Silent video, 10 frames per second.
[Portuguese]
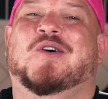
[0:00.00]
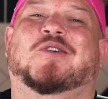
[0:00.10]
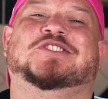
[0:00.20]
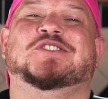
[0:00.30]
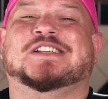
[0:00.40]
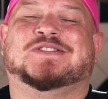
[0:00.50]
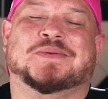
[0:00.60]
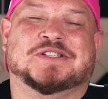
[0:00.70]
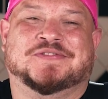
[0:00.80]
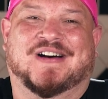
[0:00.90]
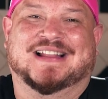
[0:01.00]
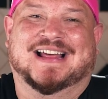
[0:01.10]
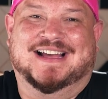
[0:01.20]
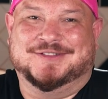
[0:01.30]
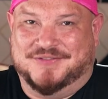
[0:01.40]
Hoje nós vamos
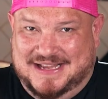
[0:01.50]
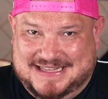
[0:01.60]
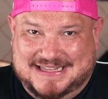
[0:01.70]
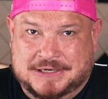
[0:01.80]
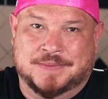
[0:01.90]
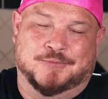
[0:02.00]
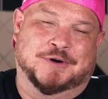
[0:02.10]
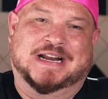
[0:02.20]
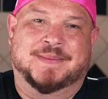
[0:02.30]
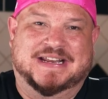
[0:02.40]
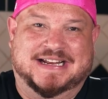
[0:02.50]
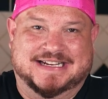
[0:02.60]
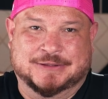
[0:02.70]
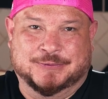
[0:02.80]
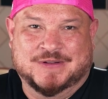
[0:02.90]
falar do verdadeiro hambúrguer
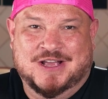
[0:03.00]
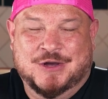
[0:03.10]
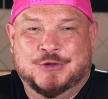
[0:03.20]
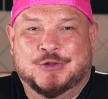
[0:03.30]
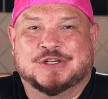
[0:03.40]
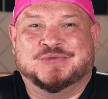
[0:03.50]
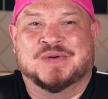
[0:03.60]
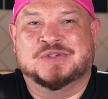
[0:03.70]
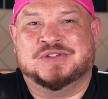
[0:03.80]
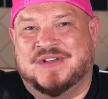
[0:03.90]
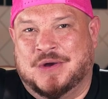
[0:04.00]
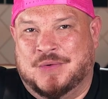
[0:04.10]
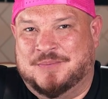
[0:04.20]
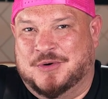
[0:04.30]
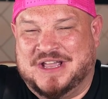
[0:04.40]
americano. Nós vamos ver
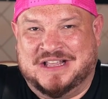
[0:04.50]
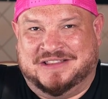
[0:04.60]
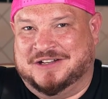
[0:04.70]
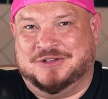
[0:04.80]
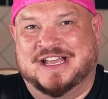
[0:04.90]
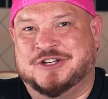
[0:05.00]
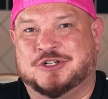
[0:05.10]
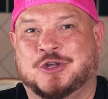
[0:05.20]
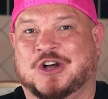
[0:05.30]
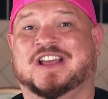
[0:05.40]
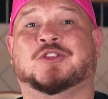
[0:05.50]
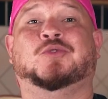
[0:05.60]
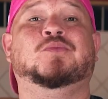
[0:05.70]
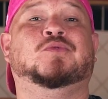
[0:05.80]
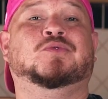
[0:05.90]
o hambúrguer entrando na história
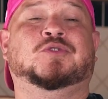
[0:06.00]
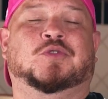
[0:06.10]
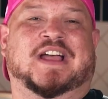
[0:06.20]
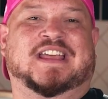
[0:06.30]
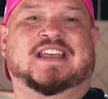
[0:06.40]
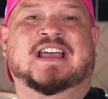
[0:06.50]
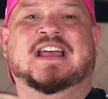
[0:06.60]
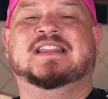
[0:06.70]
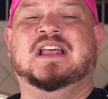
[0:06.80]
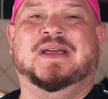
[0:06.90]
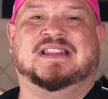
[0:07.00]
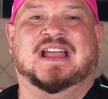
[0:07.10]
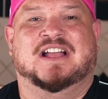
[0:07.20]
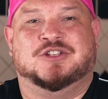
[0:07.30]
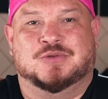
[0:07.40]
do mundo aí na
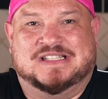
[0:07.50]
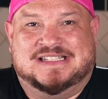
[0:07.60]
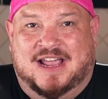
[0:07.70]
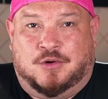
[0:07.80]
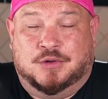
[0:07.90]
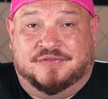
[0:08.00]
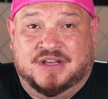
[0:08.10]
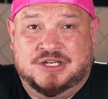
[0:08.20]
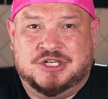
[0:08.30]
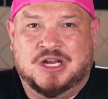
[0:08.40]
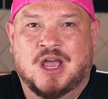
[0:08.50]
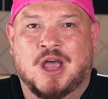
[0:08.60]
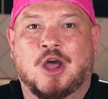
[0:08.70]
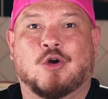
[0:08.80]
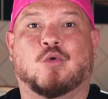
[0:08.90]
metade do século 20,
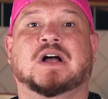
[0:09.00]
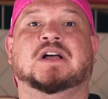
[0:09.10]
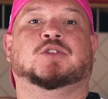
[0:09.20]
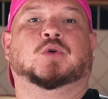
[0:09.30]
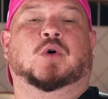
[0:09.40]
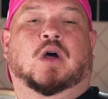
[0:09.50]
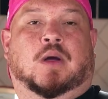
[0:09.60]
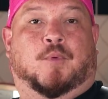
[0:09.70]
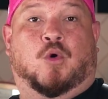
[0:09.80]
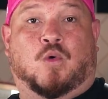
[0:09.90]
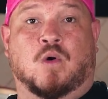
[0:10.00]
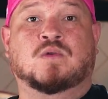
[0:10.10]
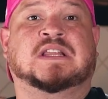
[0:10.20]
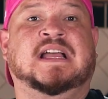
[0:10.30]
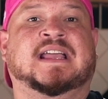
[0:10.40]
quando, por
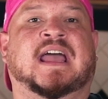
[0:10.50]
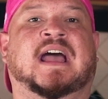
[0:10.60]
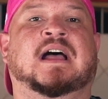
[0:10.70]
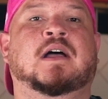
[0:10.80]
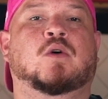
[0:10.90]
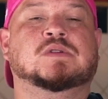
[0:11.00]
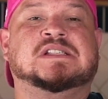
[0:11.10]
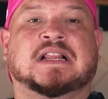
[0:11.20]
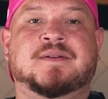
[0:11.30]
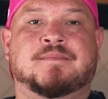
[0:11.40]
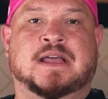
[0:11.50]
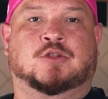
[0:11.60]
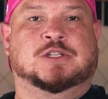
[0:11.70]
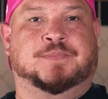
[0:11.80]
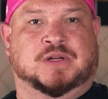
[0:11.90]
conta da guerra, os
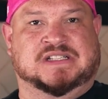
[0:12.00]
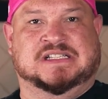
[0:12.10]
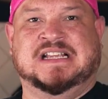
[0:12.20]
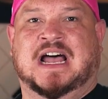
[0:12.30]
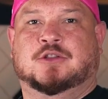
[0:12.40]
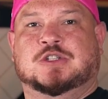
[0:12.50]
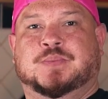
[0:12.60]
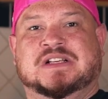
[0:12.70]
alimentos processados